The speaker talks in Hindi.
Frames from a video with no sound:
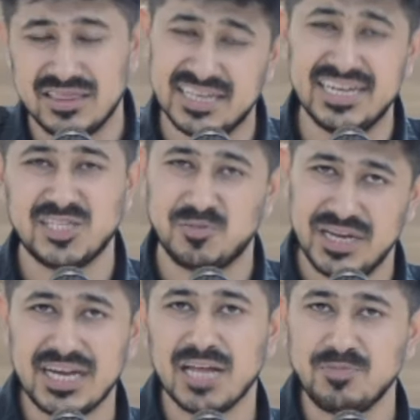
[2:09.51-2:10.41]
देश
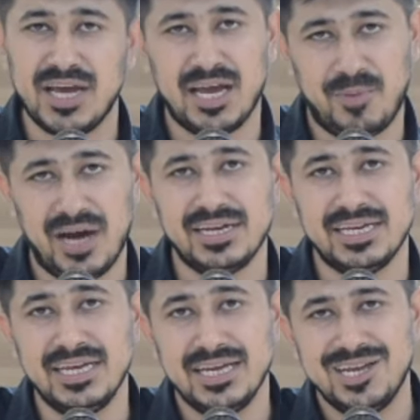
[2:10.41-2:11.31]
में खत्म है
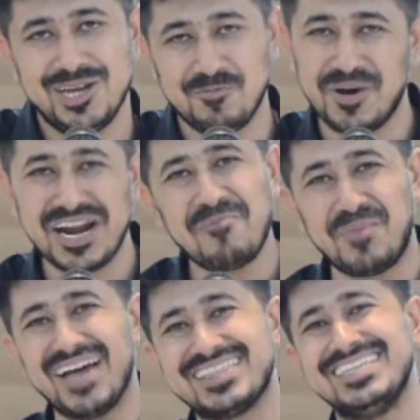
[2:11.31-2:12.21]
पानी पर आप
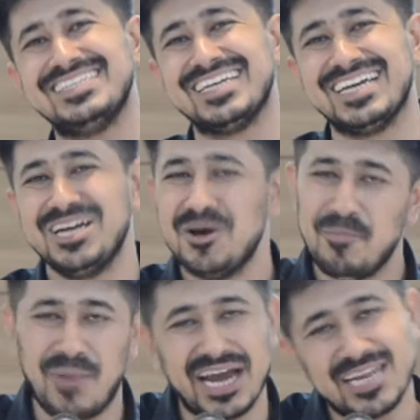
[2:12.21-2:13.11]
बात कीजिए
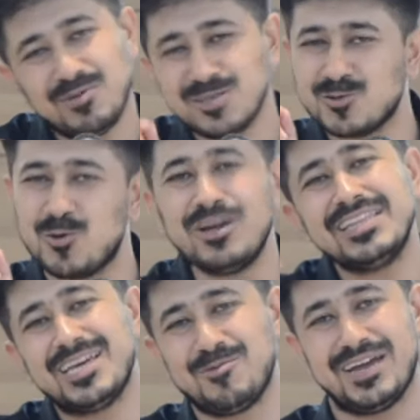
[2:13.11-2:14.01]
पानी बस थोड़ी
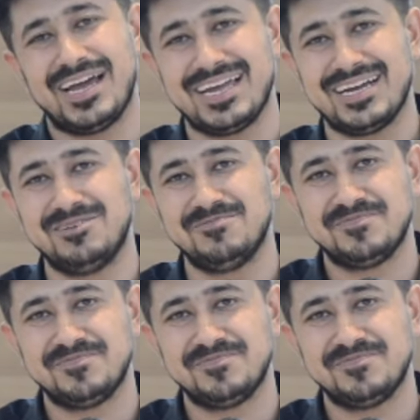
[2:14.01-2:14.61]
देर में आएगा